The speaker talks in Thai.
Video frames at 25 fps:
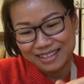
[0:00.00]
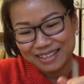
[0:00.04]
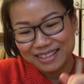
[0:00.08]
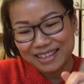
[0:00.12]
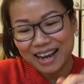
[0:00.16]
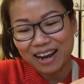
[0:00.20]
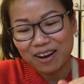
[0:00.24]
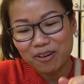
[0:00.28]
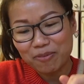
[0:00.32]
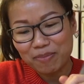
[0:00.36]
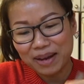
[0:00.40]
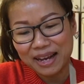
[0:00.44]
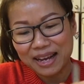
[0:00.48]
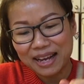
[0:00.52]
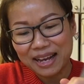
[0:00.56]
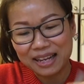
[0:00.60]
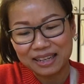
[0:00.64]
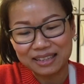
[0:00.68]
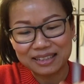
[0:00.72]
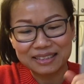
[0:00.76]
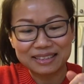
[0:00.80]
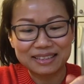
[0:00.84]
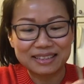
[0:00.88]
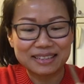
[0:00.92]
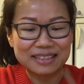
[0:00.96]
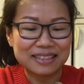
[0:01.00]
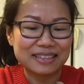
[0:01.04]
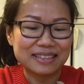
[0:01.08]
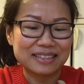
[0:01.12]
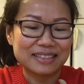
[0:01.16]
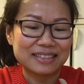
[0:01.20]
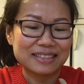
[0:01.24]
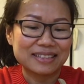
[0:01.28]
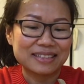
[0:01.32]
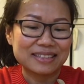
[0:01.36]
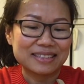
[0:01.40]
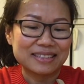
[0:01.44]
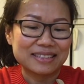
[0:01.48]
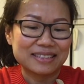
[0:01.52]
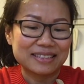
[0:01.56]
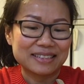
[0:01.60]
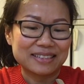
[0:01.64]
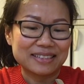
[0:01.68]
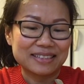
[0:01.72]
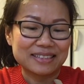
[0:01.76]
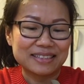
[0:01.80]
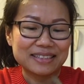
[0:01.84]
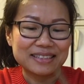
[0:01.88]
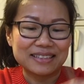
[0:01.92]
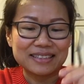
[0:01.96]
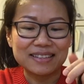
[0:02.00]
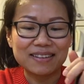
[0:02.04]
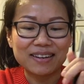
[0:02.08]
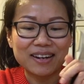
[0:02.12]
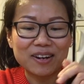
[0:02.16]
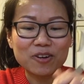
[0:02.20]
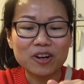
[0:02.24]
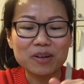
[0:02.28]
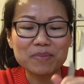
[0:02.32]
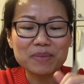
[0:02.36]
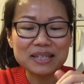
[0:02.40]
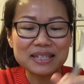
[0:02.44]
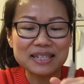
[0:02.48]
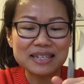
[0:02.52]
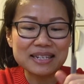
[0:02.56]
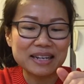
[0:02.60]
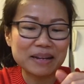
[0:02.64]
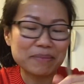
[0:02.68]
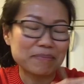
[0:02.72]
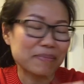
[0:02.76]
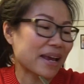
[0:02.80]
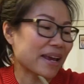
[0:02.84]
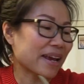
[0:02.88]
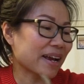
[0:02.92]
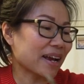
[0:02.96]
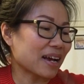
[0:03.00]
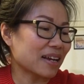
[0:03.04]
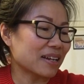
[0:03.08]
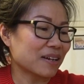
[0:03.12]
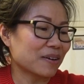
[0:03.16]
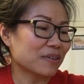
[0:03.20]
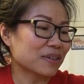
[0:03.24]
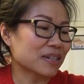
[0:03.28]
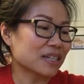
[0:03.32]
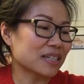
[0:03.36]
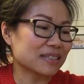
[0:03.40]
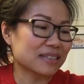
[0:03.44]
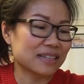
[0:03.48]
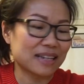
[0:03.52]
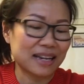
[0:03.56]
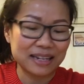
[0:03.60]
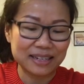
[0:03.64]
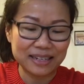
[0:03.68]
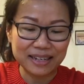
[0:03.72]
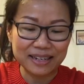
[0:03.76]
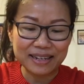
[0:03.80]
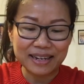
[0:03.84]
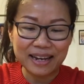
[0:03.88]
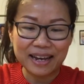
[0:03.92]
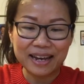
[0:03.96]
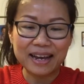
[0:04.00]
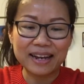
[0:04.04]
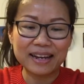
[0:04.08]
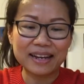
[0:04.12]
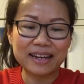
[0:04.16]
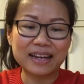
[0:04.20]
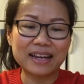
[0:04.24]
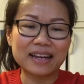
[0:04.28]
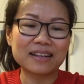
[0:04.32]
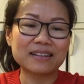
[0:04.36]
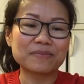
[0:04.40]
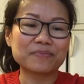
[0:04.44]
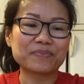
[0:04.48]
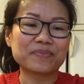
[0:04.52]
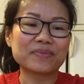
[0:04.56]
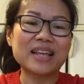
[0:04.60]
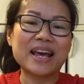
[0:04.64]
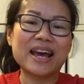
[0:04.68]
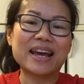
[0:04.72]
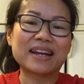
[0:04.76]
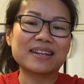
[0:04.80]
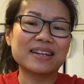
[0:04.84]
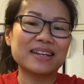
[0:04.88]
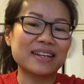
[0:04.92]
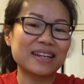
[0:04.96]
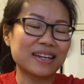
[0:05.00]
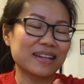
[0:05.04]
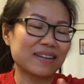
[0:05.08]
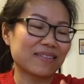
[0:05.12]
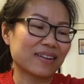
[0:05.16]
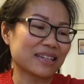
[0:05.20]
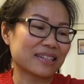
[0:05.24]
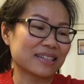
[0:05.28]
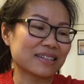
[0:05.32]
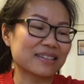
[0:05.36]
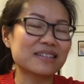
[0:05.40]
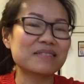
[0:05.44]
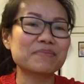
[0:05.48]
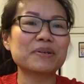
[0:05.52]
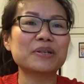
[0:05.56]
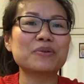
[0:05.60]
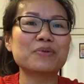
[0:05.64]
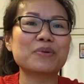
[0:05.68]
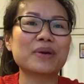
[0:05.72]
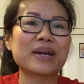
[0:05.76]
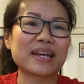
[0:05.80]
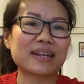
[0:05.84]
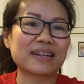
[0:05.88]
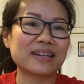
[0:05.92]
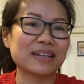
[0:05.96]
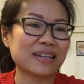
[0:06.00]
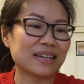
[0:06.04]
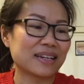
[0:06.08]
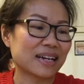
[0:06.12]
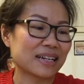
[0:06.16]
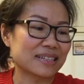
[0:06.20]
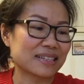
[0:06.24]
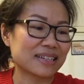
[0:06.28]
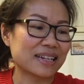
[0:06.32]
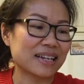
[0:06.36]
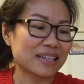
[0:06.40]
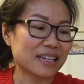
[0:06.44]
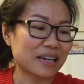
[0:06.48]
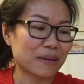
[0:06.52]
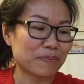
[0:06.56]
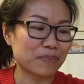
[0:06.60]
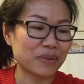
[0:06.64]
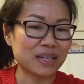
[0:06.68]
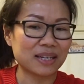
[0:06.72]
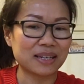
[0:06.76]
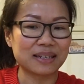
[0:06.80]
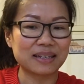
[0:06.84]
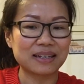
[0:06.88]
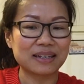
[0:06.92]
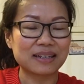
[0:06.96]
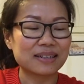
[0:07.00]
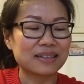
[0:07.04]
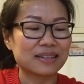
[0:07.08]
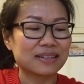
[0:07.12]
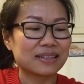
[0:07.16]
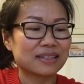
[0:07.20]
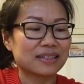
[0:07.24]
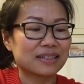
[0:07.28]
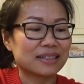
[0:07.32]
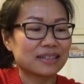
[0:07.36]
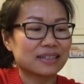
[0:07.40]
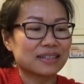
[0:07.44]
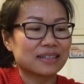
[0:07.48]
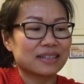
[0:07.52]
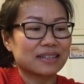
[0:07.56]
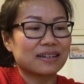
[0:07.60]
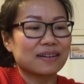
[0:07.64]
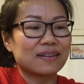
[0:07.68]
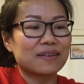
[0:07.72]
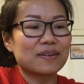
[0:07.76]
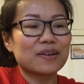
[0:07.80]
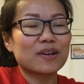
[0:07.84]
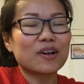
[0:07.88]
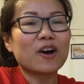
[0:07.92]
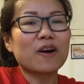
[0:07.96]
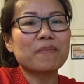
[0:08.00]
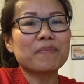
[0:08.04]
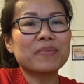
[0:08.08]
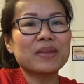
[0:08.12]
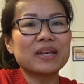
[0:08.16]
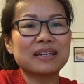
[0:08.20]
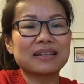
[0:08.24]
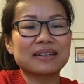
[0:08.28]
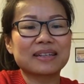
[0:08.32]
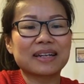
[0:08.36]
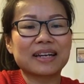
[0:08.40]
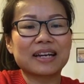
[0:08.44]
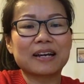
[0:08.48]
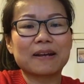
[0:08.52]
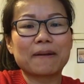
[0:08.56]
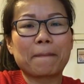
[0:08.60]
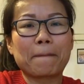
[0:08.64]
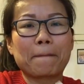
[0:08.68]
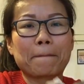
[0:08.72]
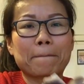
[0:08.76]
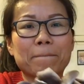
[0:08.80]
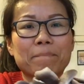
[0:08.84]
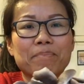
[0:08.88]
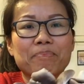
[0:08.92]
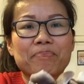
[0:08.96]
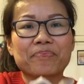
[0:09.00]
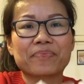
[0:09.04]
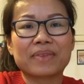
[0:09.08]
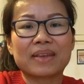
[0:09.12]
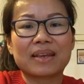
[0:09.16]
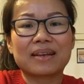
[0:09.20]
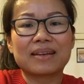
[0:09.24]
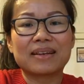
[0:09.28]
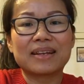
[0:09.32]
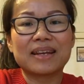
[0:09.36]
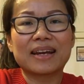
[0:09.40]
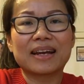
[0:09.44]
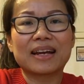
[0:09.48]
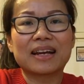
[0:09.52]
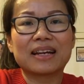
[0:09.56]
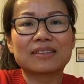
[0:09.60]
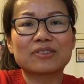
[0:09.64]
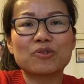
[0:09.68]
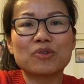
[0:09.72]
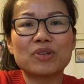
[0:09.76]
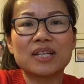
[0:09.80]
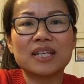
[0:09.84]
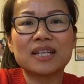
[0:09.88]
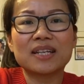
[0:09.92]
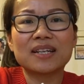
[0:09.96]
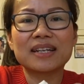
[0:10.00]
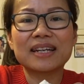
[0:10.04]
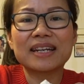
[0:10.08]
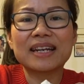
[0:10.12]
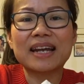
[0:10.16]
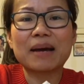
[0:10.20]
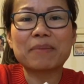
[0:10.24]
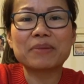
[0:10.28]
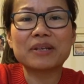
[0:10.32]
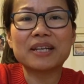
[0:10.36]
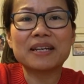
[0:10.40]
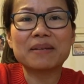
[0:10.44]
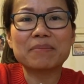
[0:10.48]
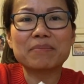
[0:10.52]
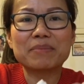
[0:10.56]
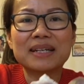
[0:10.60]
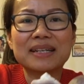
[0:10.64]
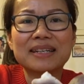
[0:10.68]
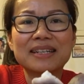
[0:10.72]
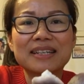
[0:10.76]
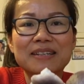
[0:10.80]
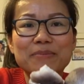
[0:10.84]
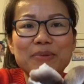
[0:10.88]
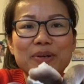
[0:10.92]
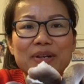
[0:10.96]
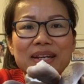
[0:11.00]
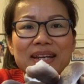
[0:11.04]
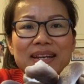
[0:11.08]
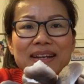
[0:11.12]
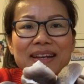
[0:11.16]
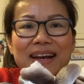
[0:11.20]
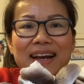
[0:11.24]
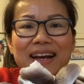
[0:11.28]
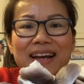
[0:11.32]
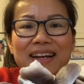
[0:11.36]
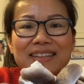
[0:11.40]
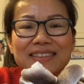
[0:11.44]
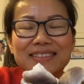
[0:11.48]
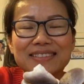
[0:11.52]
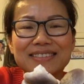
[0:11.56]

ยาวมากดี๋ยวเราค่อยมาเจอกันใหม่ค่ะ เดี๋ยวเกิดอาทิตย์หน้านะคะ แดดดีๆด้วยอาจจะขึ้นไปดูเห็ดอีกอาจจะได้เก็บอีกรอบหนึ่งนะคะเนี่ยค่ะ ตัวนี้ก็ได้ทำกินมื้อหนึ่งพอดีเลยค่ะ